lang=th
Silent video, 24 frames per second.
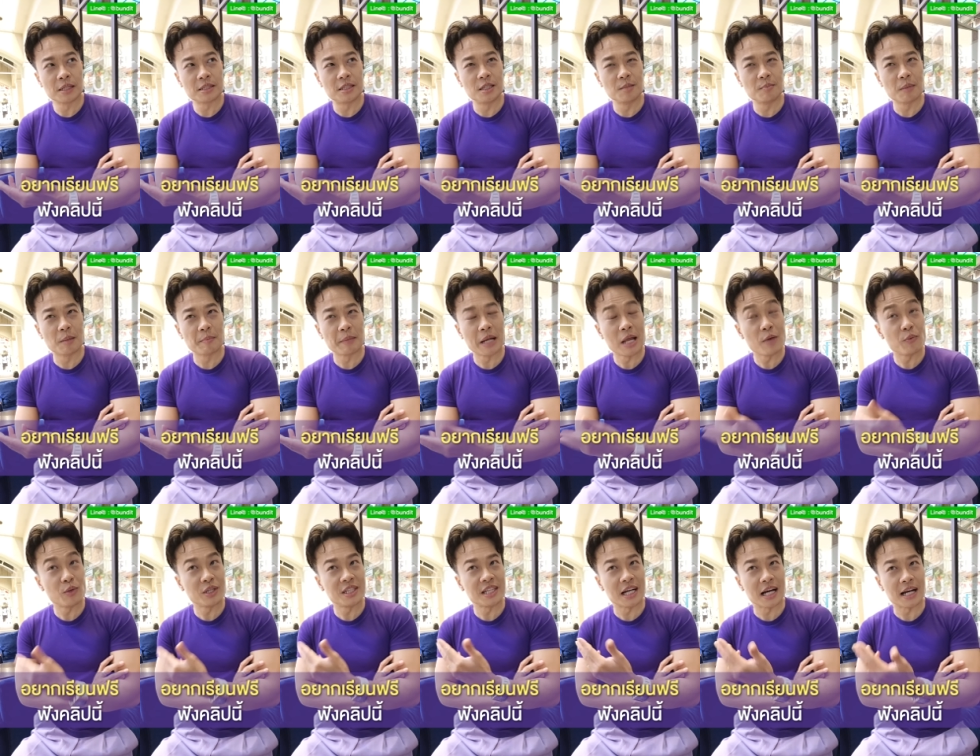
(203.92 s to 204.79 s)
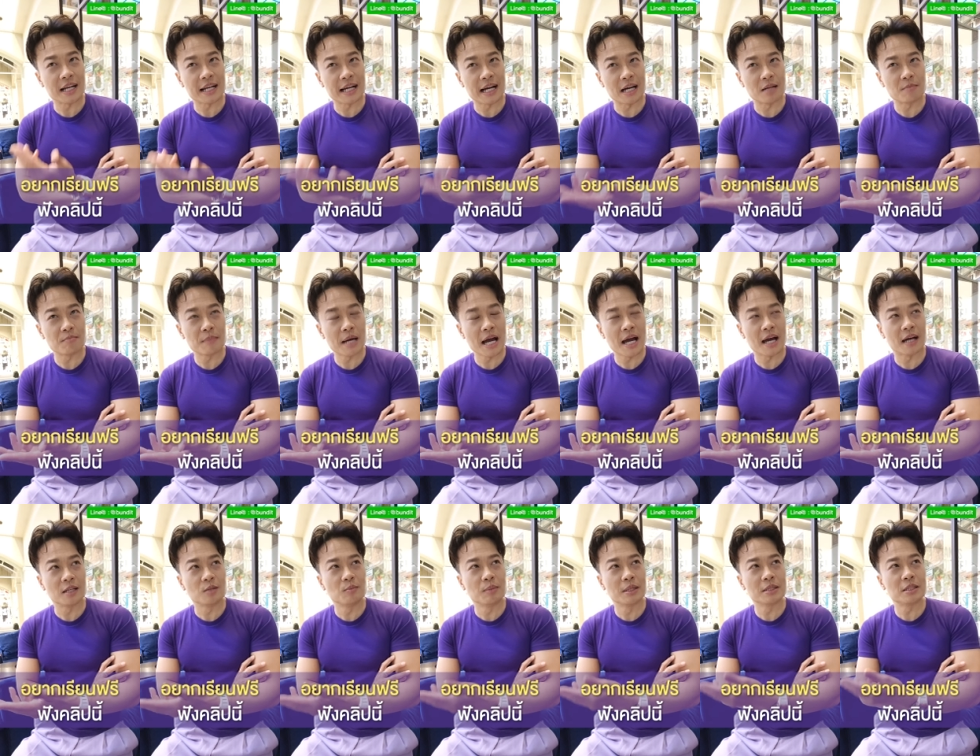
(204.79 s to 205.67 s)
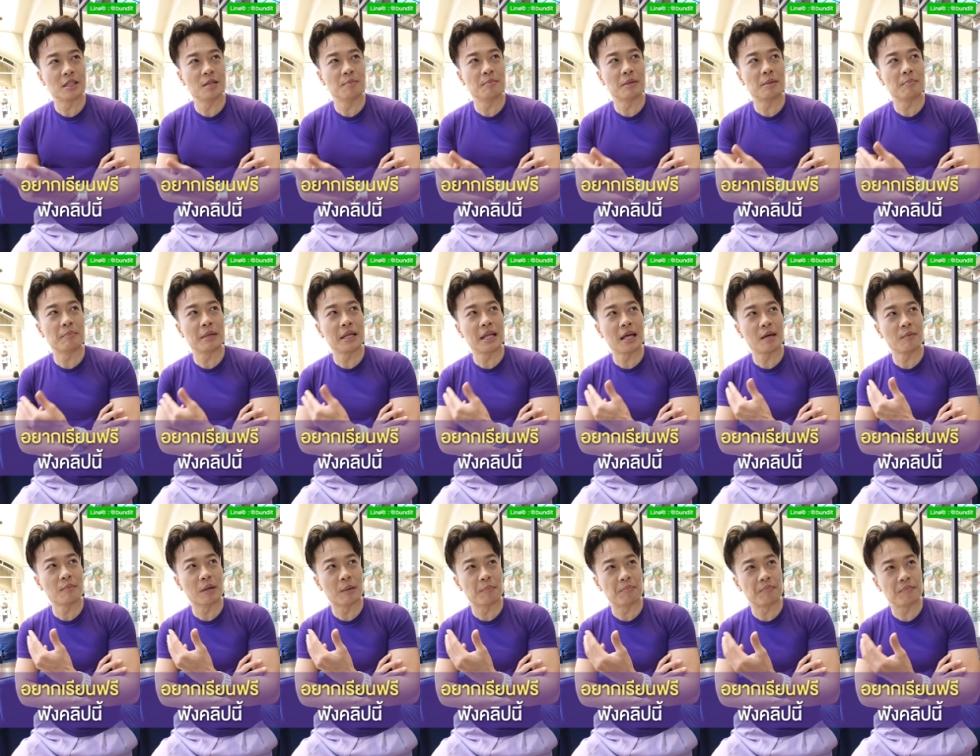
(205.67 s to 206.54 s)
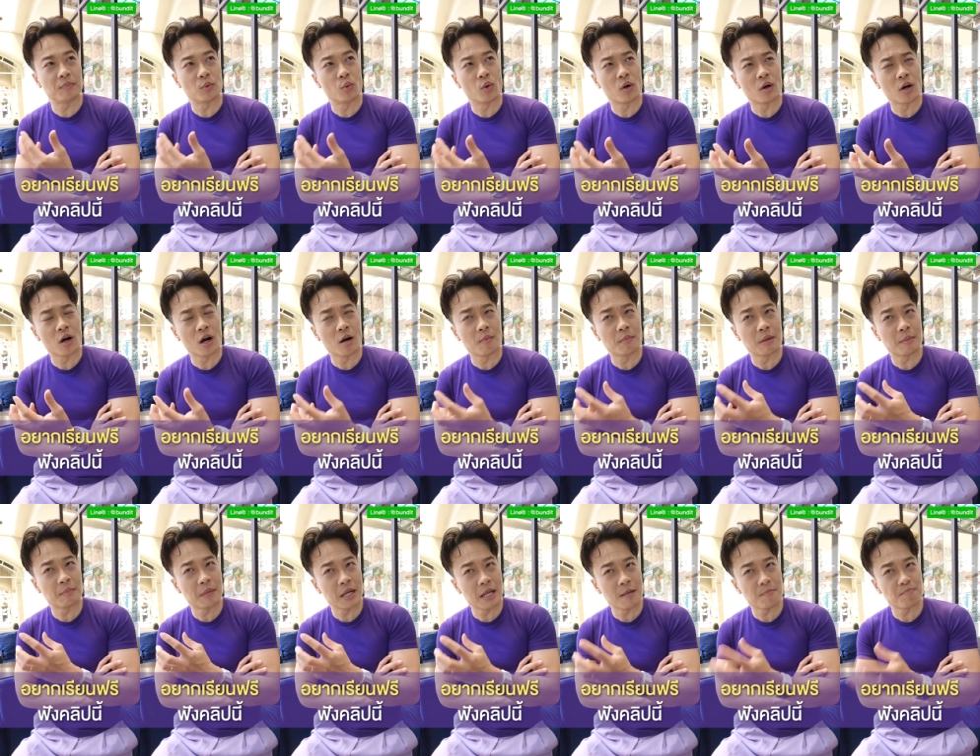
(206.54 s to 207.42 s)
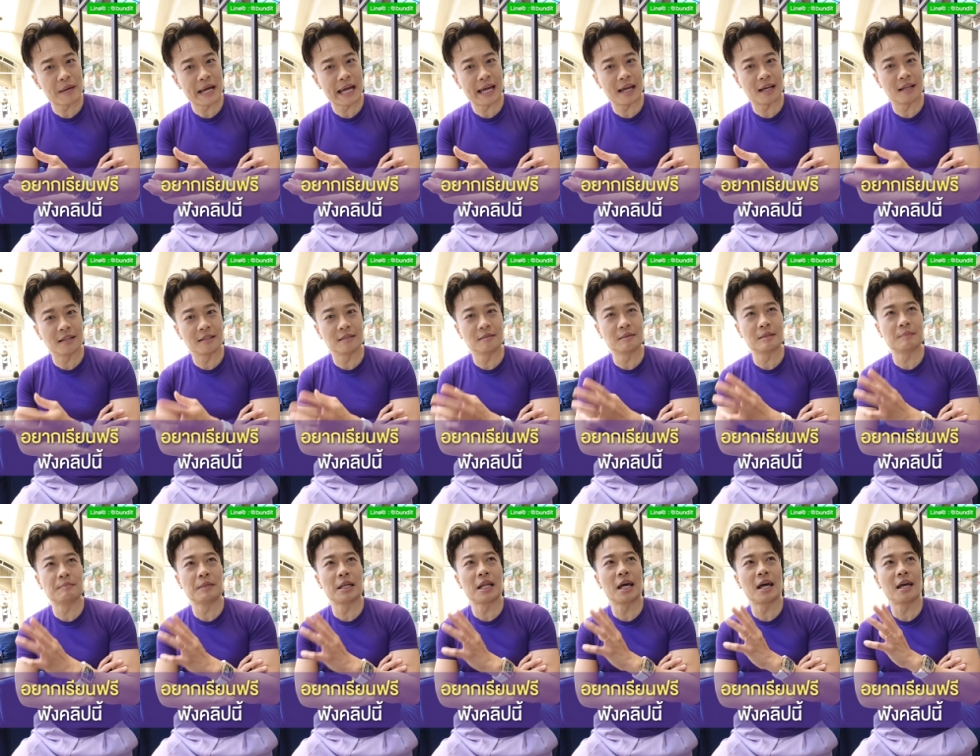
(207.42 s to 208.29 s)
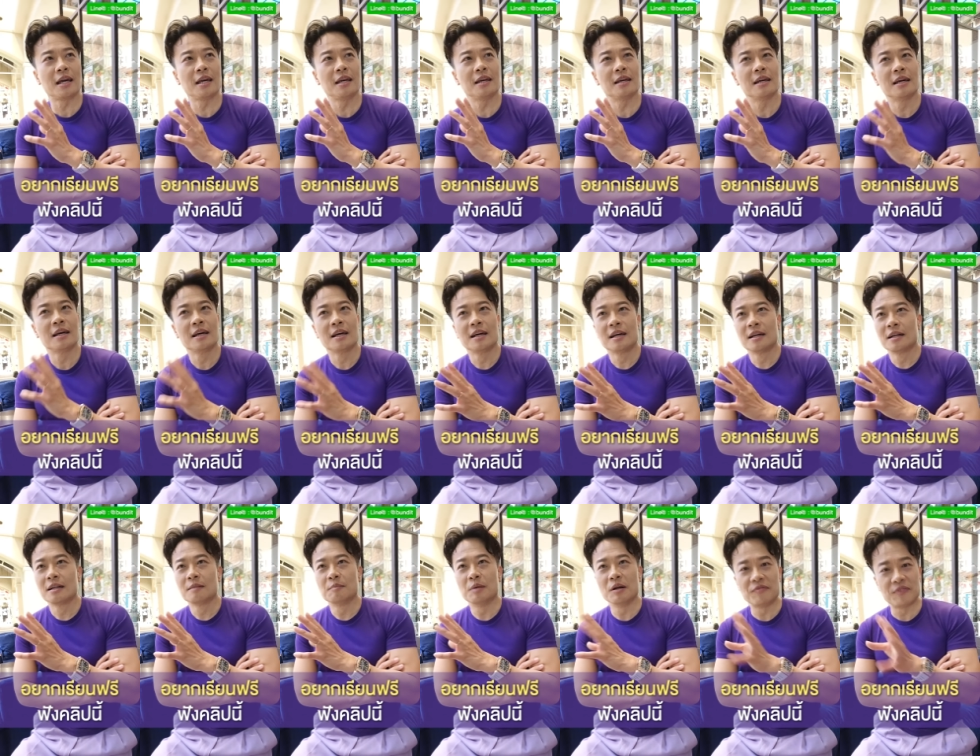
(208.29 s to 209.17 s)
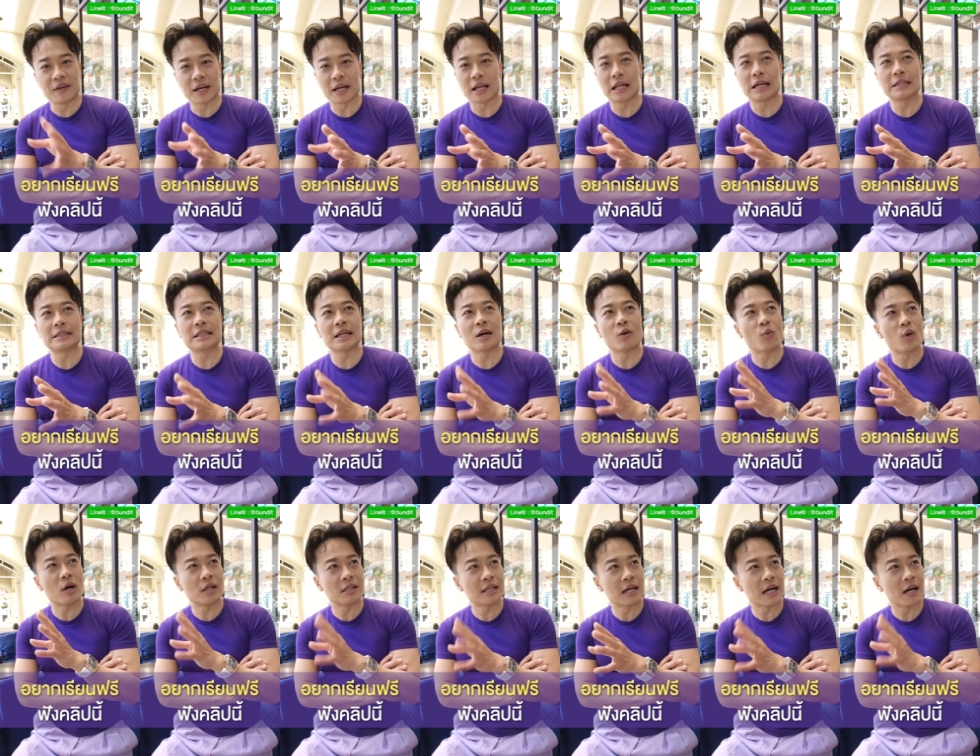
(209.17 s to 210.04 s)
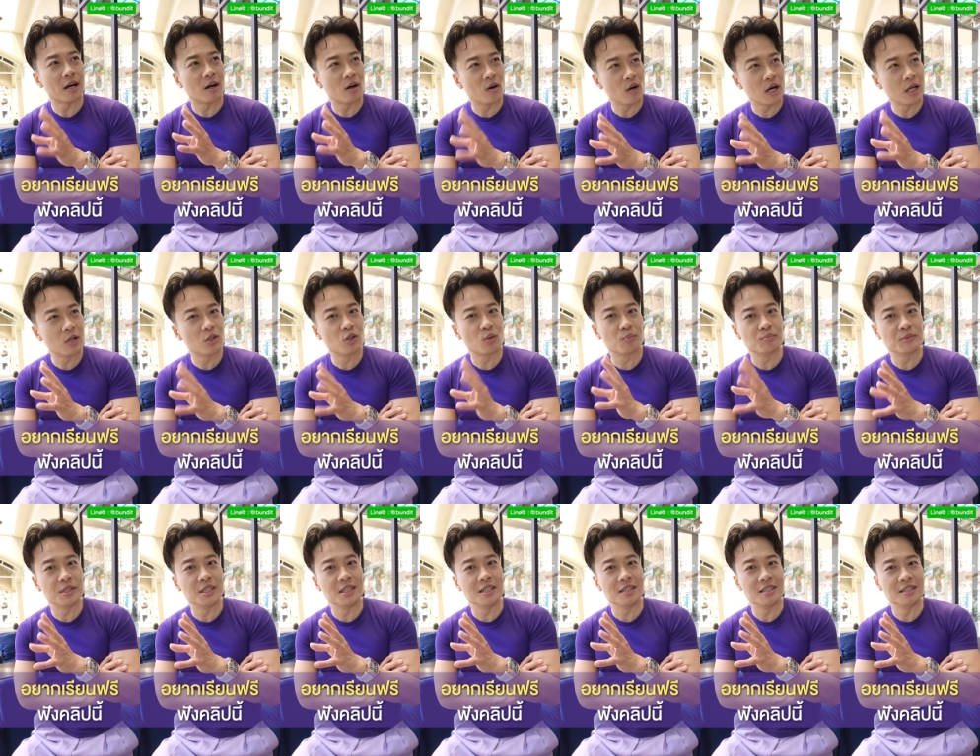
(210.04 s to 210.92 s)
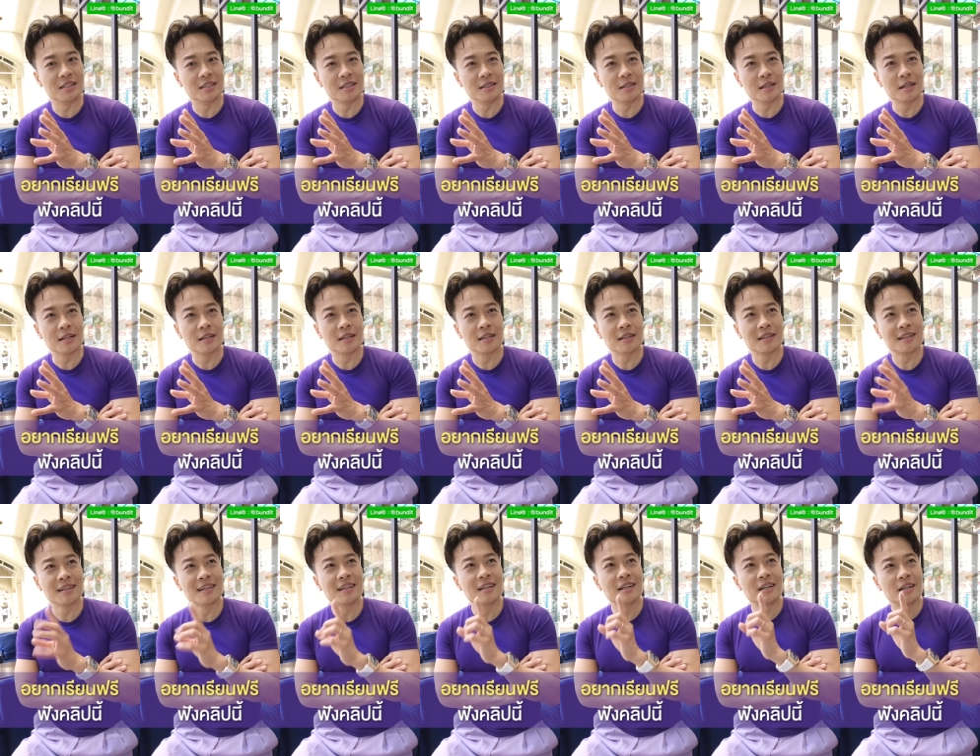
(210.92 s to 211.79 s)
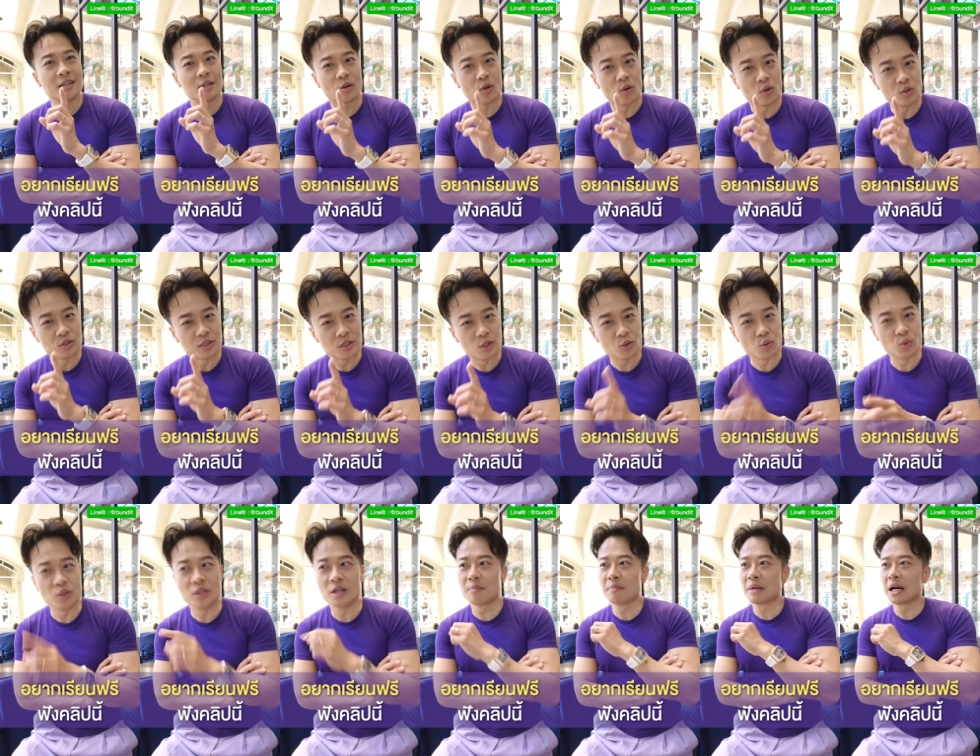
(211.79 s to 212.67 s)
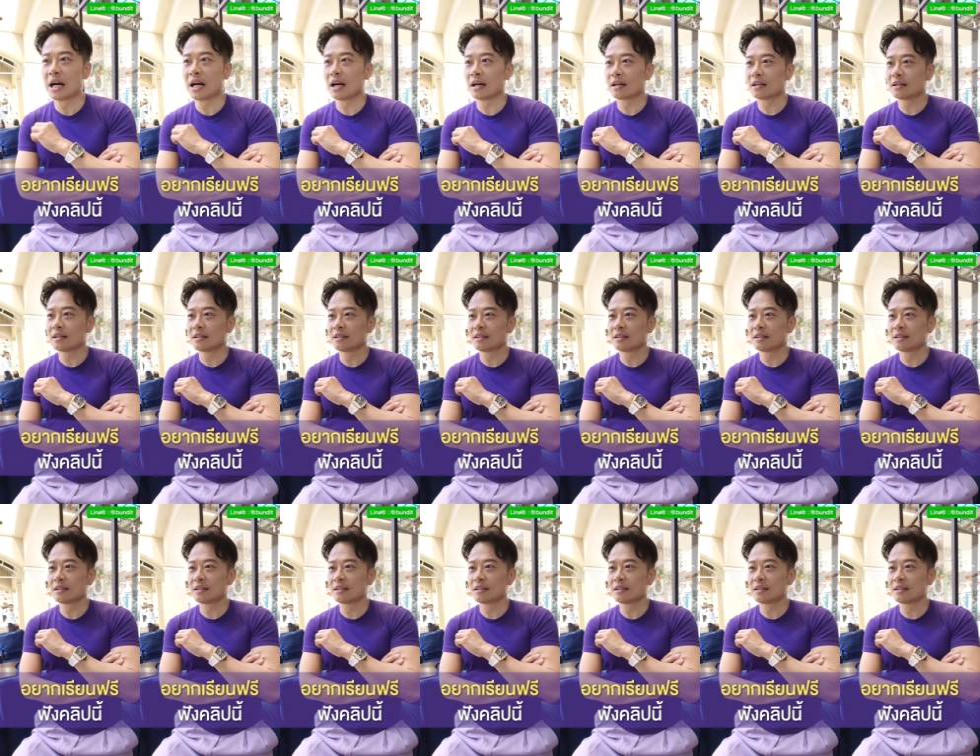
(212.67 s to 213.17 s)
บางทีมันไม่ได้วิชาการมากหรือบางทีมันไม่ได้แบบหัวข้อมันไม่ได้เป๊ะหรือมันไม่ได้เพอร์เฟกต์อะไรแต่ว่าถ้าเขาอารมณ์ดีคนจะดูเยอะมาก